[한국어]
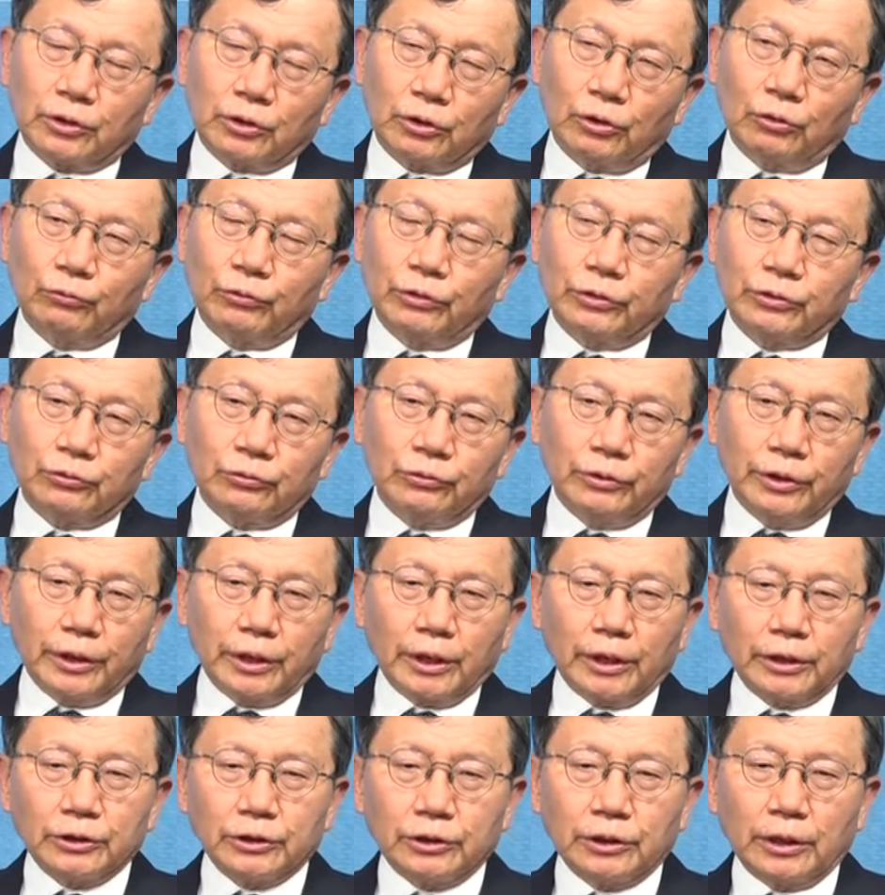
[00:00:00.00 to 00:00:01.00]
경우에서 네
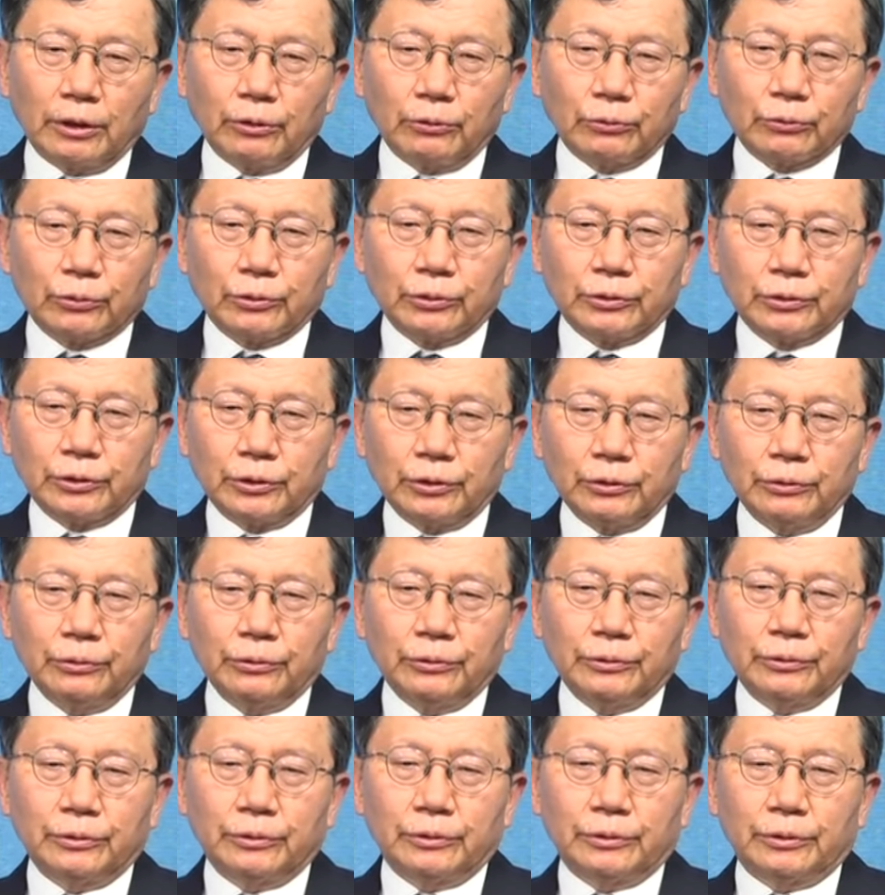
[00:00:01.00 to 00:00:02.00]
가지 나온 거죠.
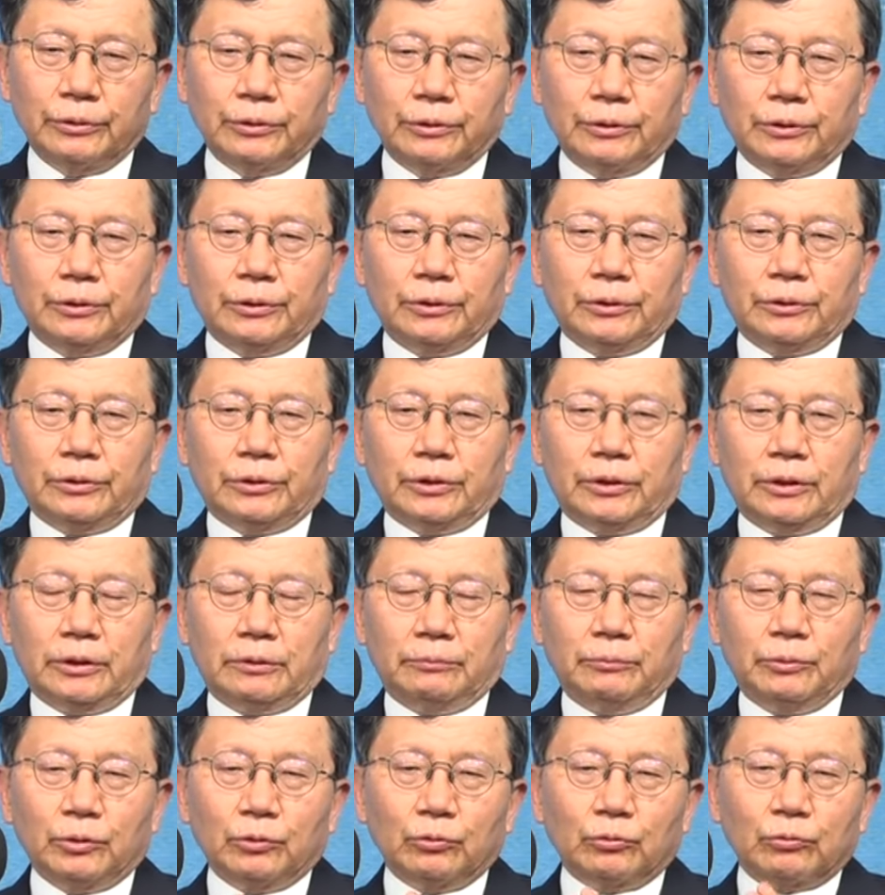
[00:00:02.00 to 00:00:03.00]
예,
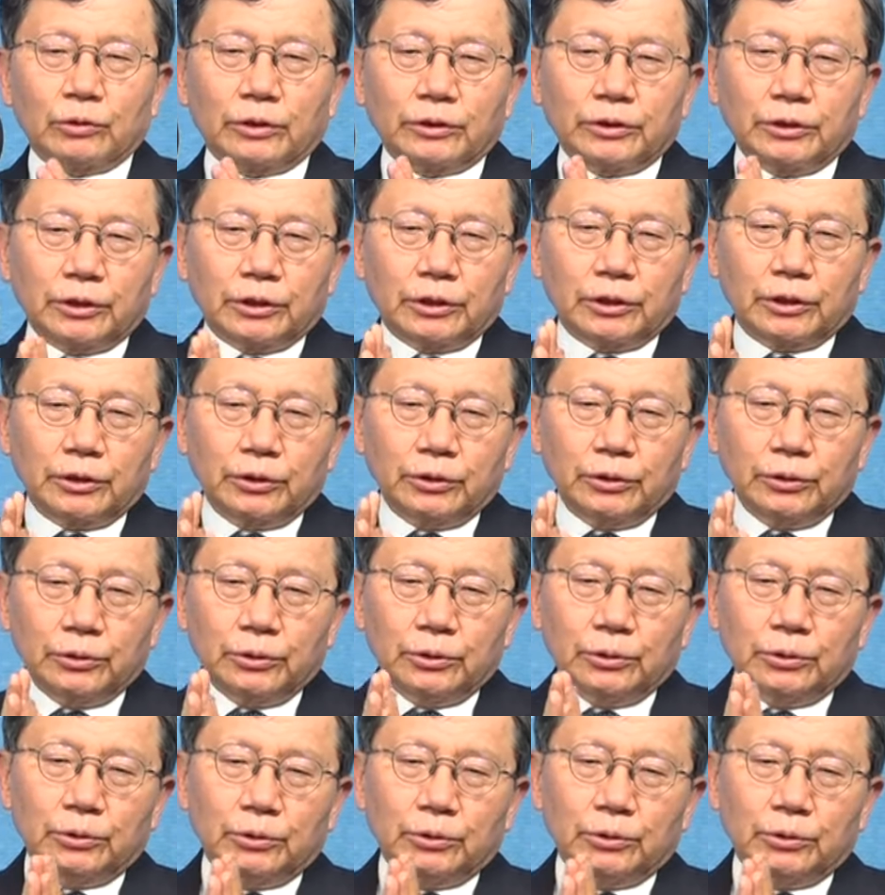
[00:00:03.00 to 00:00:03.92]
미국과 세계는